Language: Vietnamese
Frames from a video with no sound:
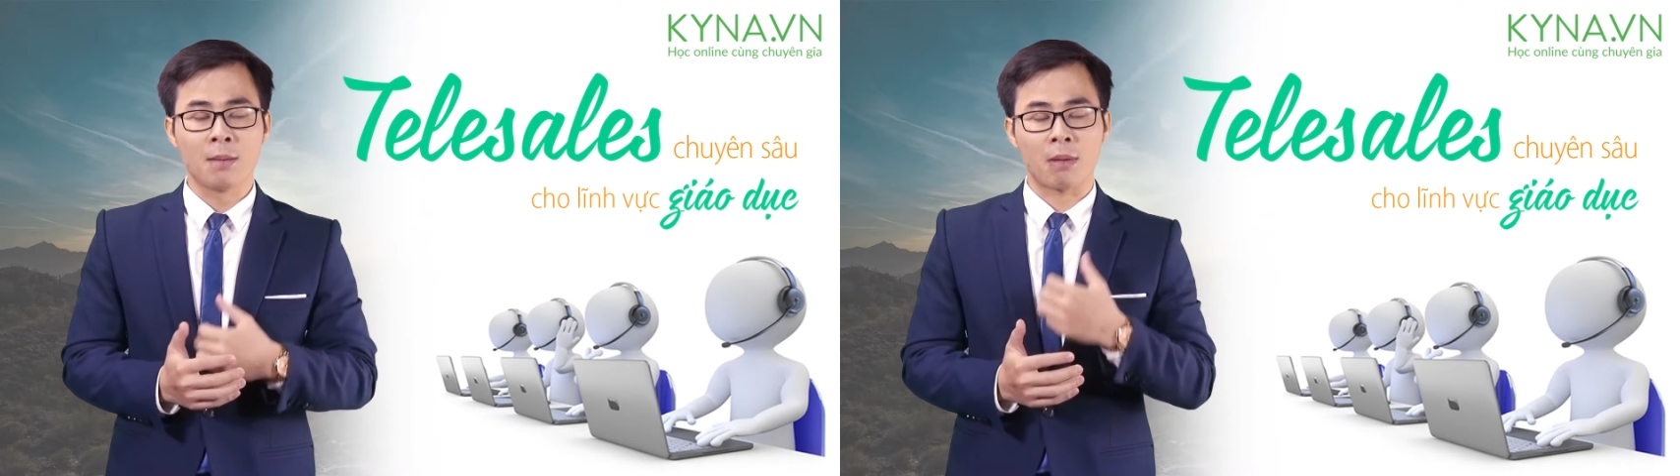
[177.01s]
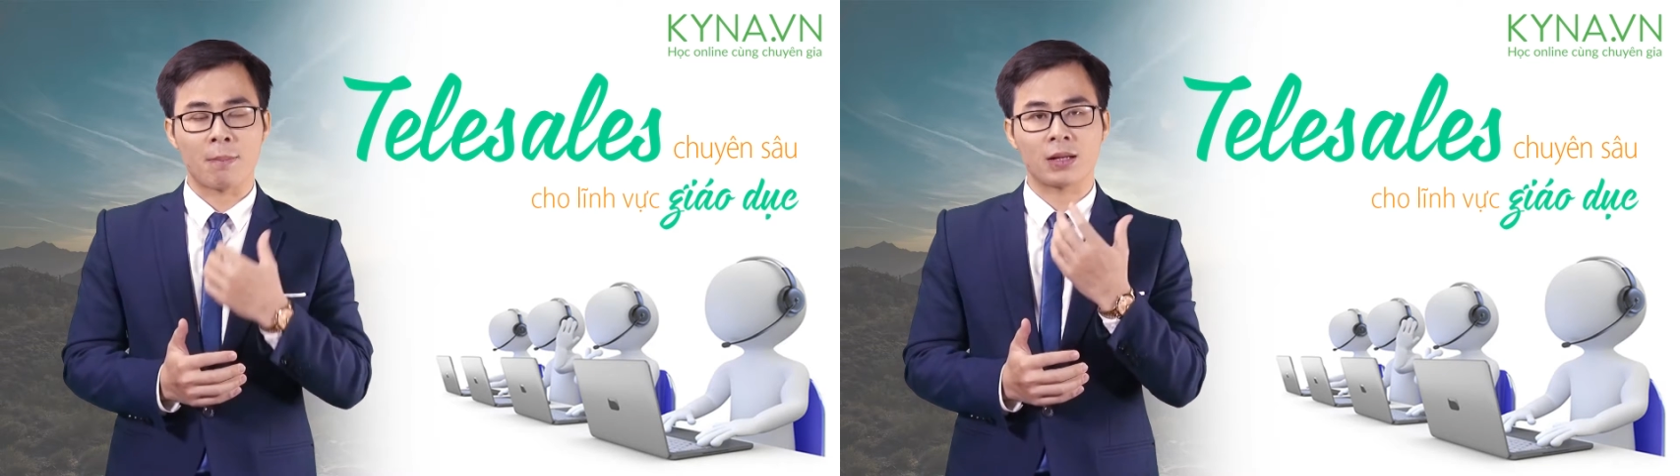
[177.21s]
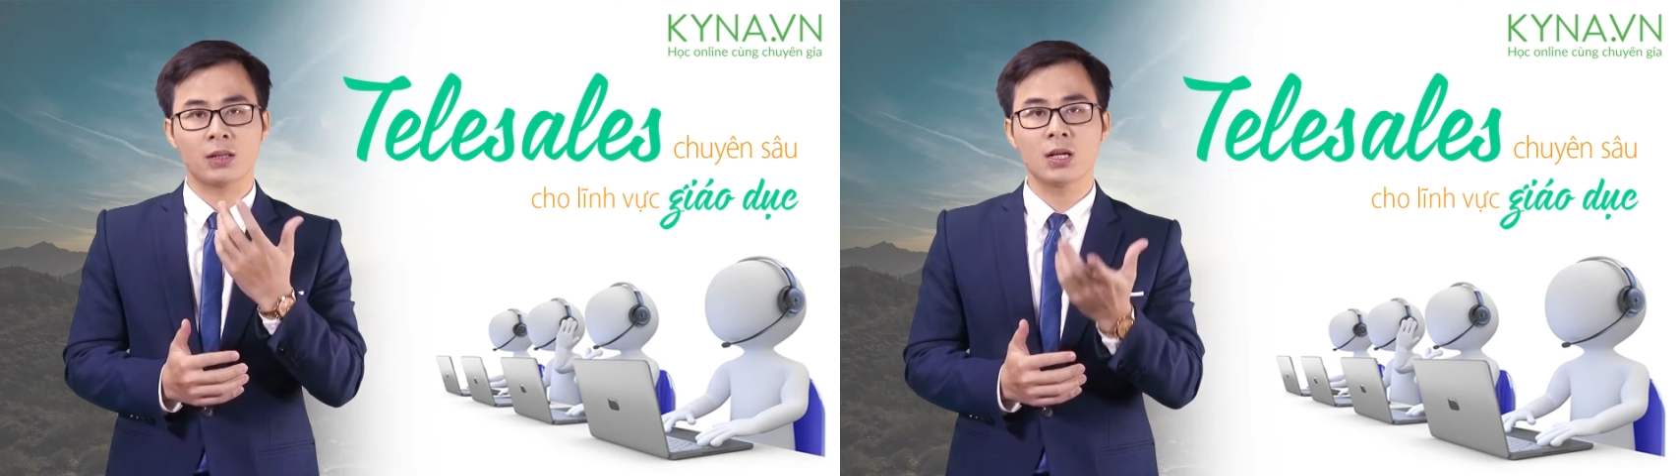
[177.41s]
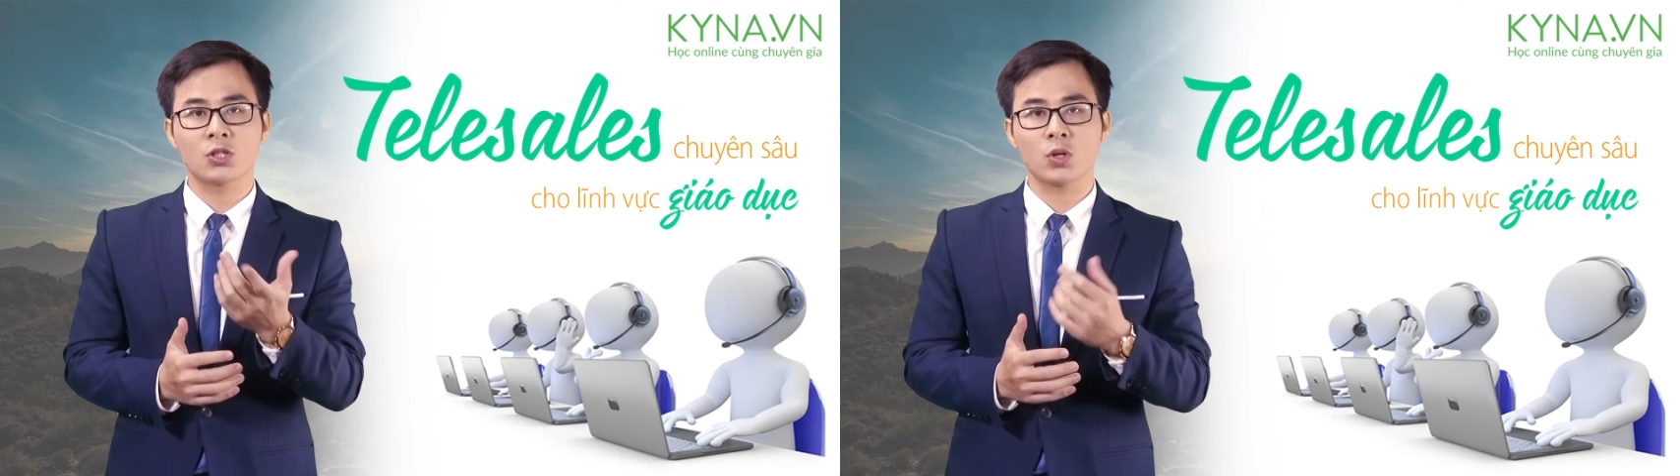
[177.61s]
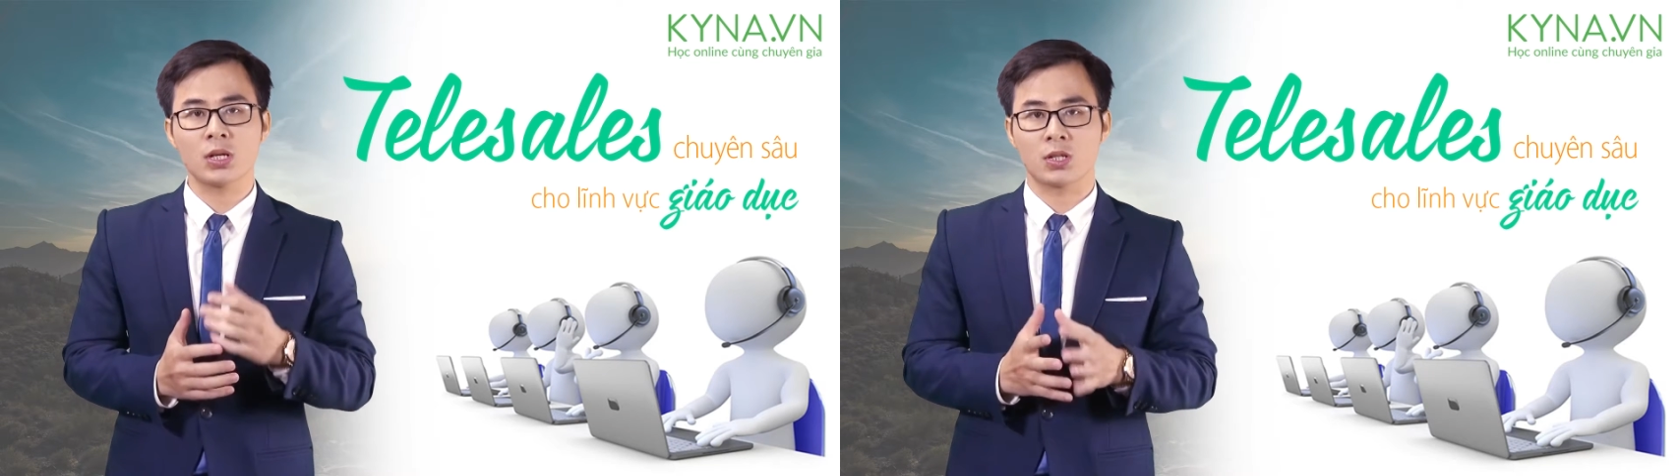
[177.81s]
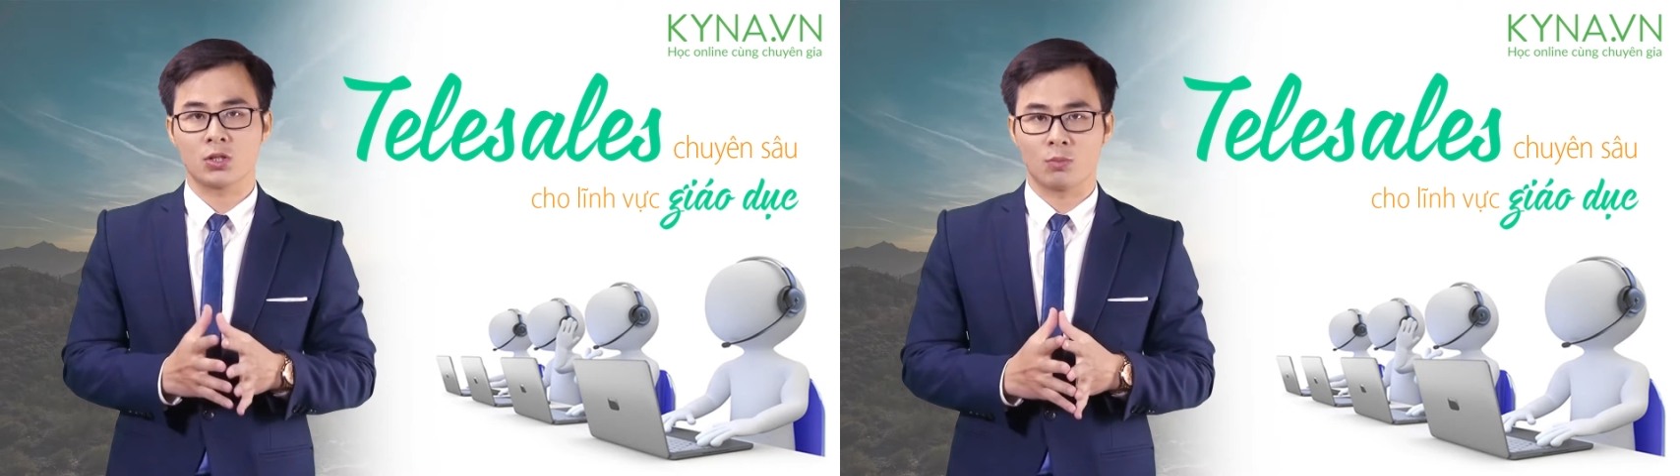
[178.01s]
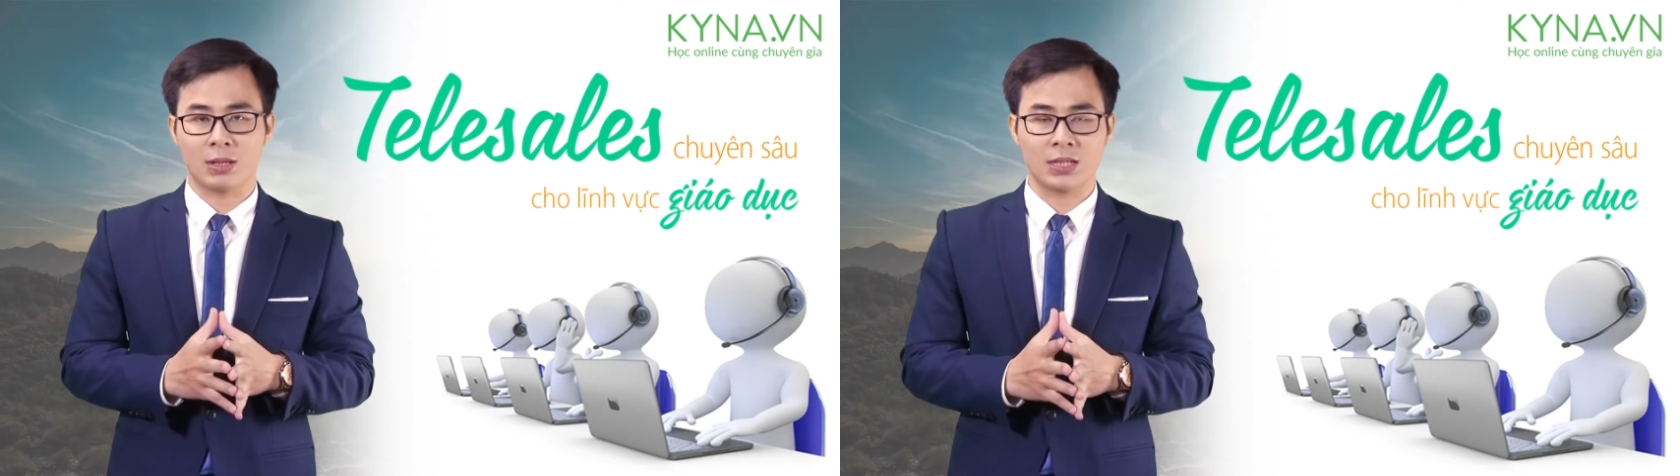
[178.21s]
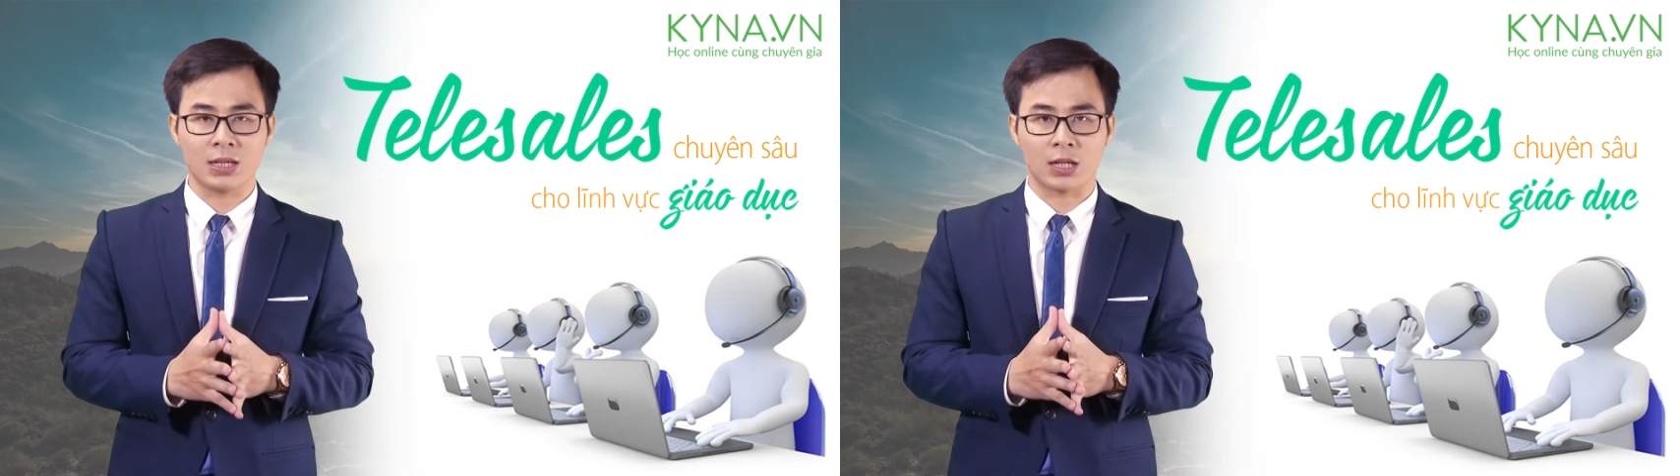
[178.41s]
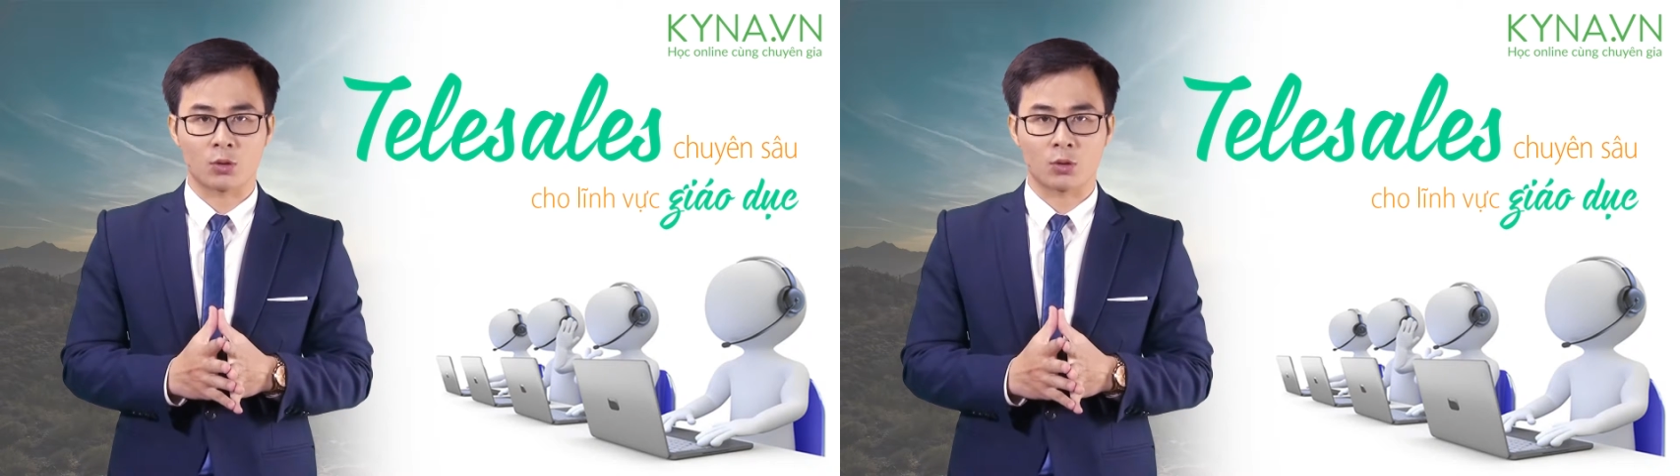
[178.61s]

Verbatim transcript: mà bạn thường xuyên sử dụng cái chiếc điện